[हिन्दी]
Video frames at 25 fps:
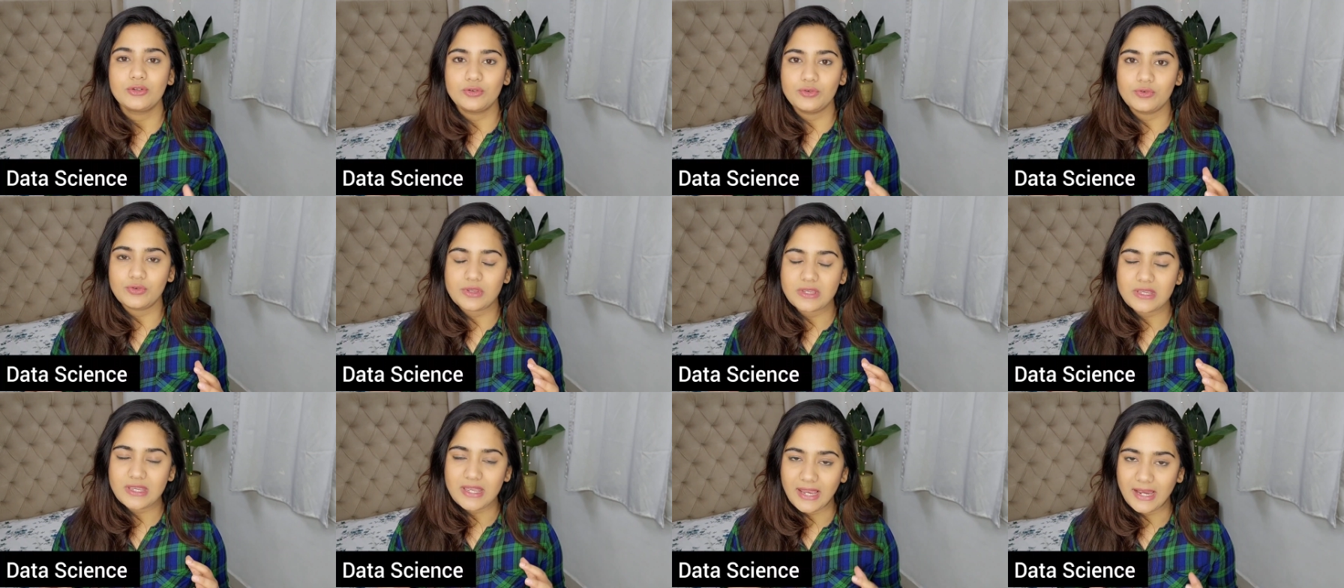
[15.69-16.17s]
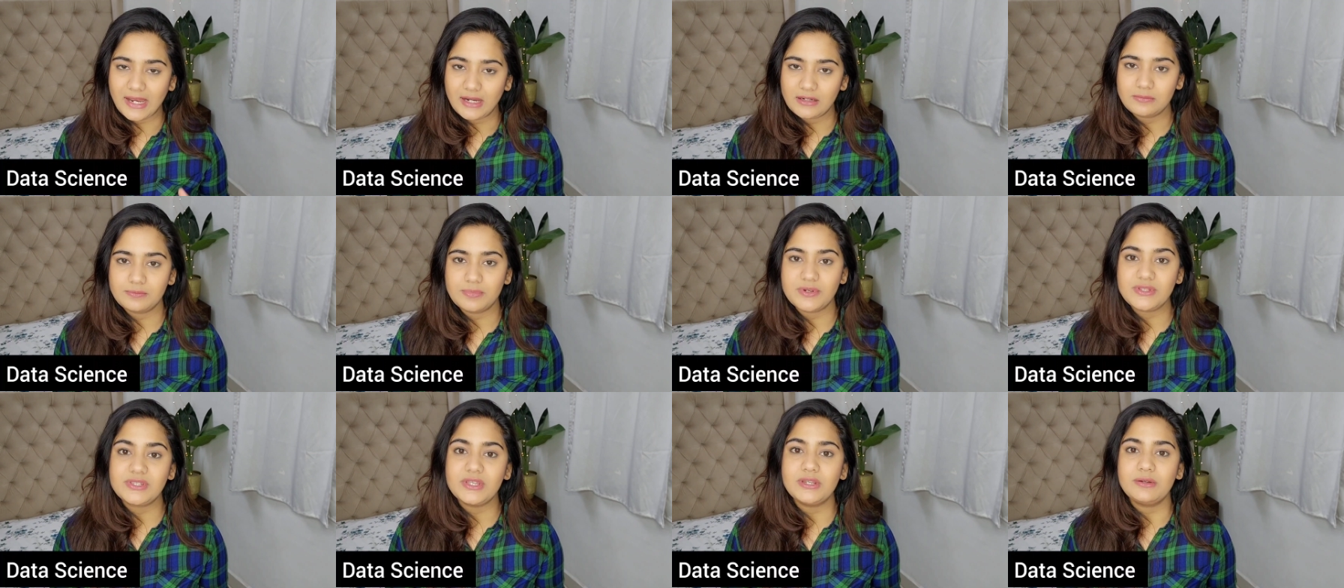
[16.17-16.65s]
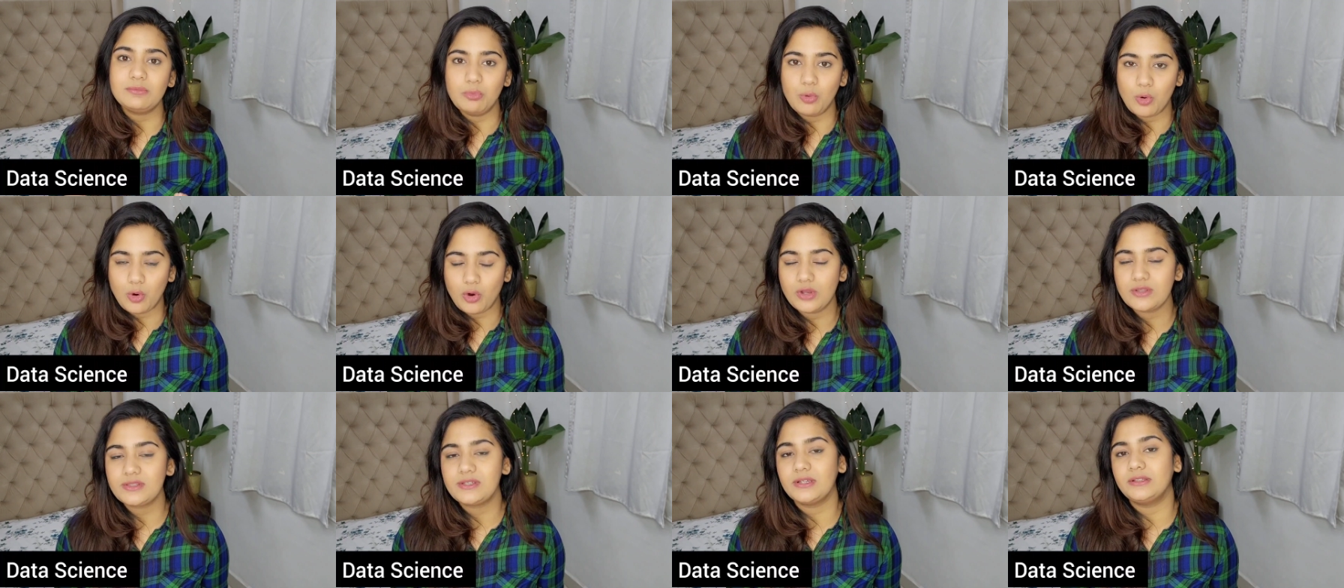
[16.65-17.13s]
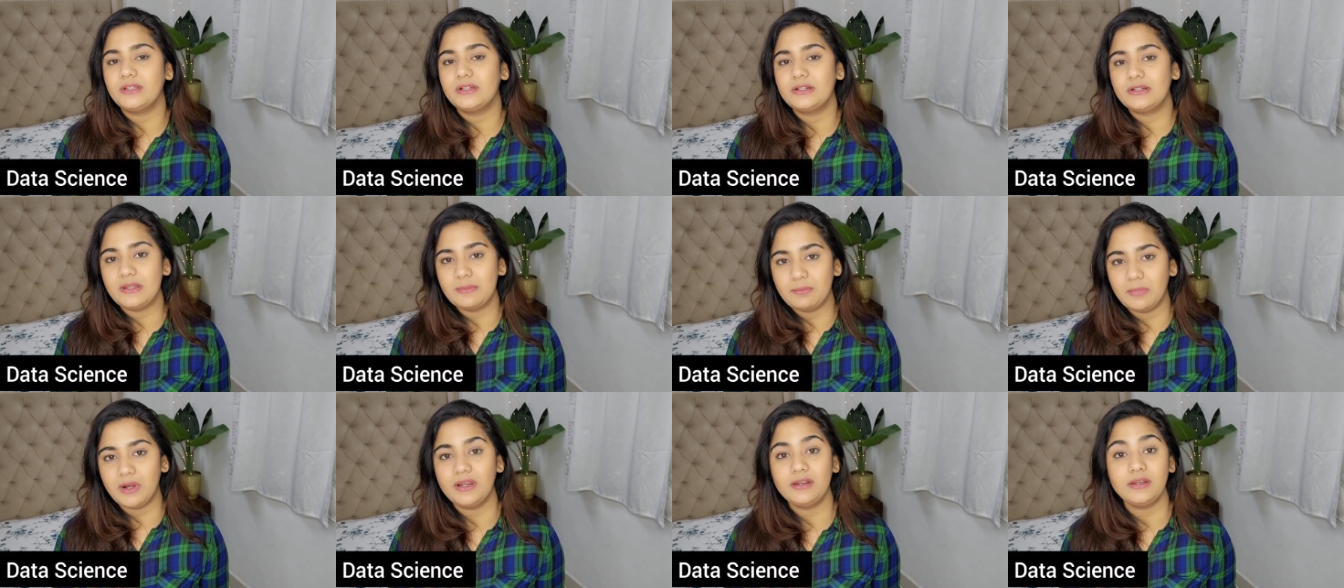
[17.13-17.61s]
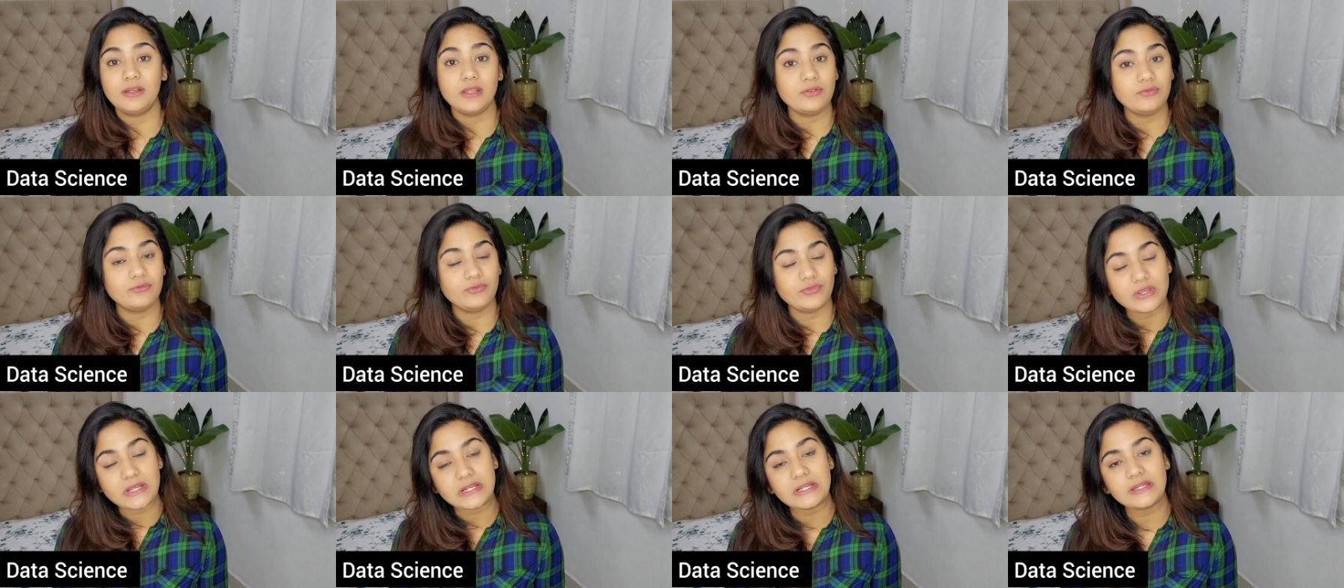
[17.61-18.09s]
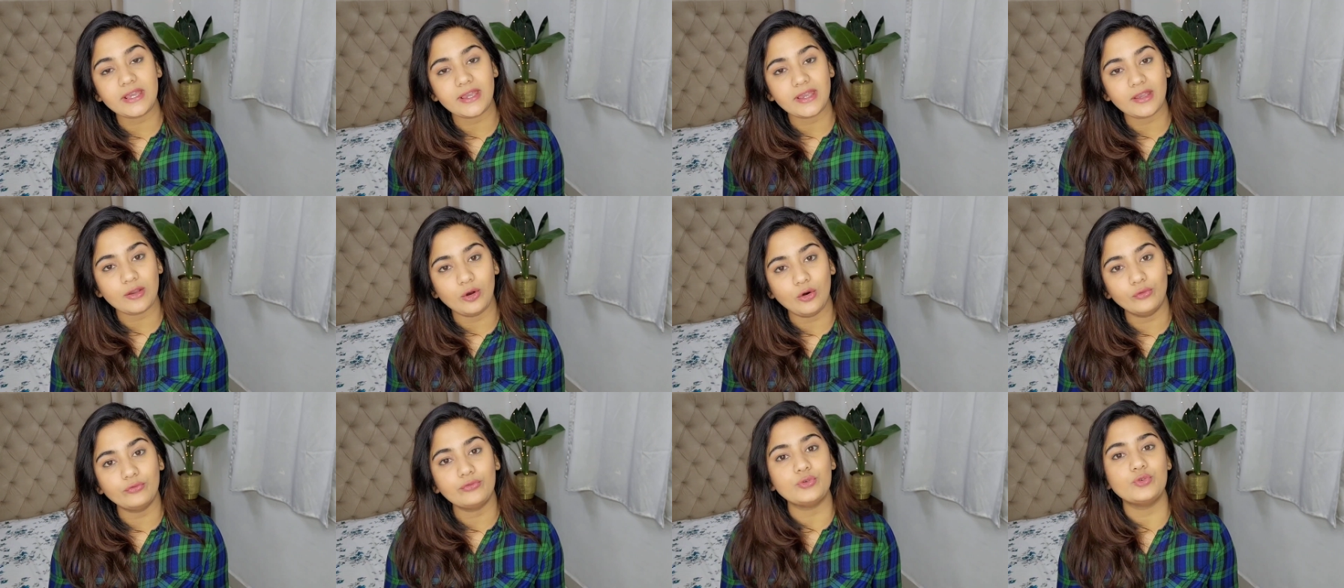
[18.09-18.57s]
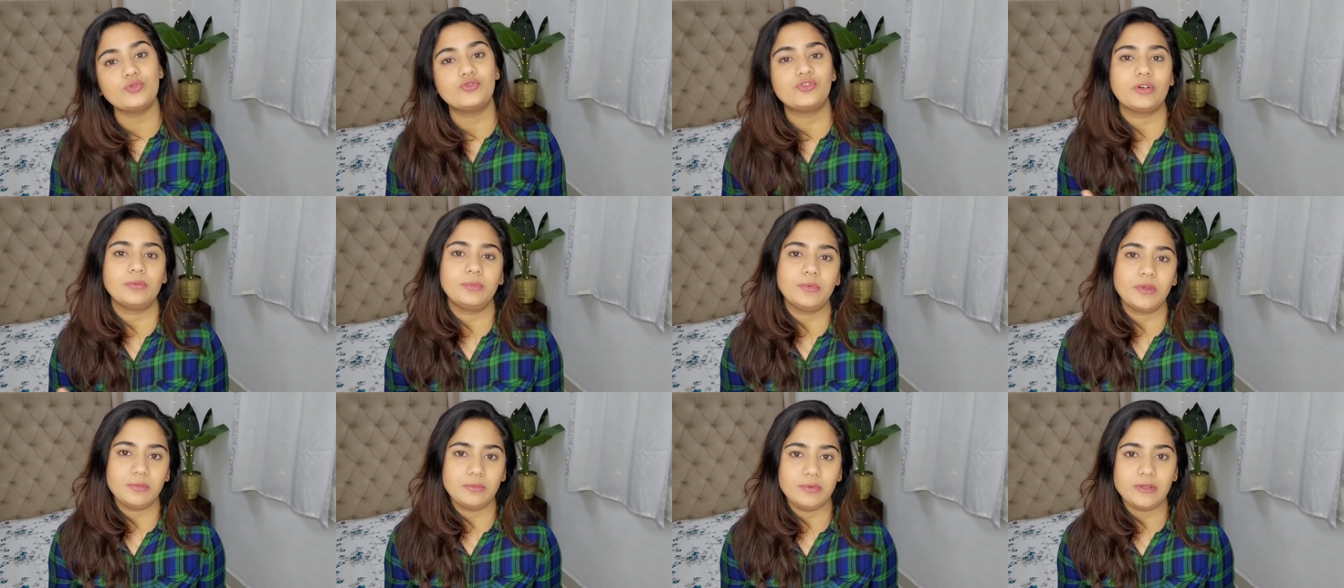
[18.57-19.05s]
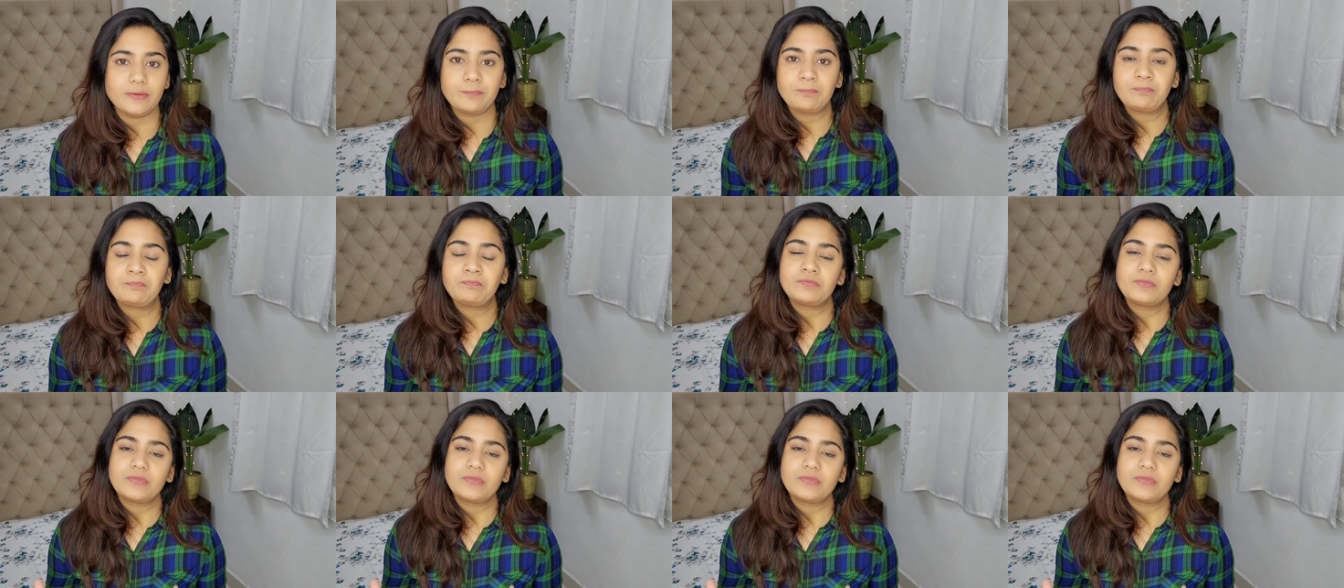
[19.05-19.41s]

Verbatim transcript: क्योंकि एट प्रेजेंट बहुत ज़्यादा डिमांडिंग फील्ड है और फ्यूचर में भी